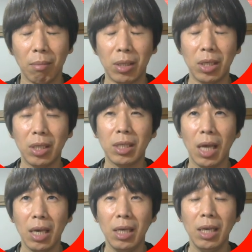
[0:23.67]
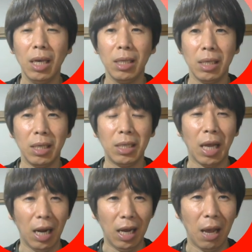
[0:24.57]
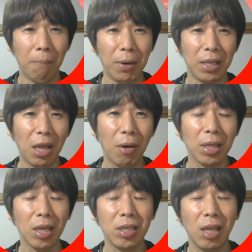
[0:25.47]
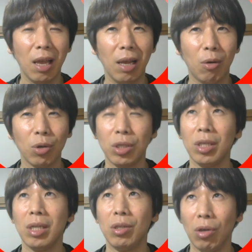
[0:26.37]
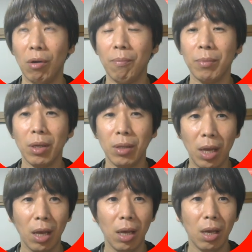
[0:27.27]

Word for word: 実際家にいたらやっぱり手渡しで欲しいんですよ。で、